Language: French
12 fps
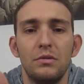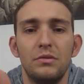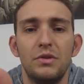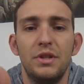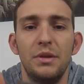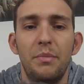
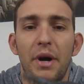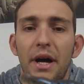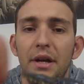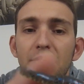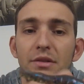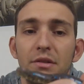C'est
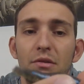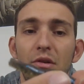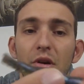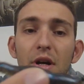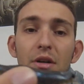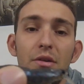pareil, c'est
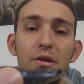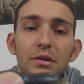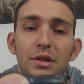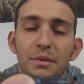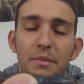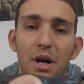encore un leurre
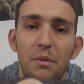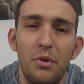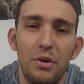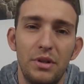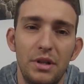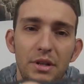qui m'a
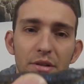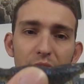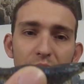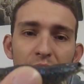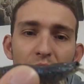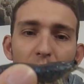
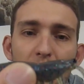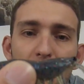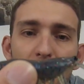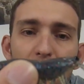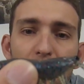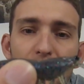rapporté
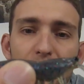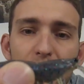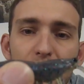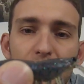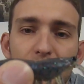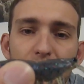énormément de
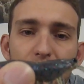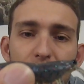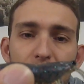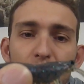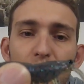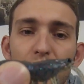poissons,
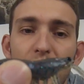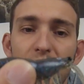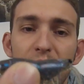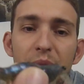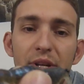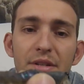de toute
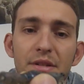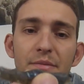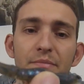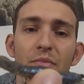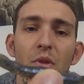espèce.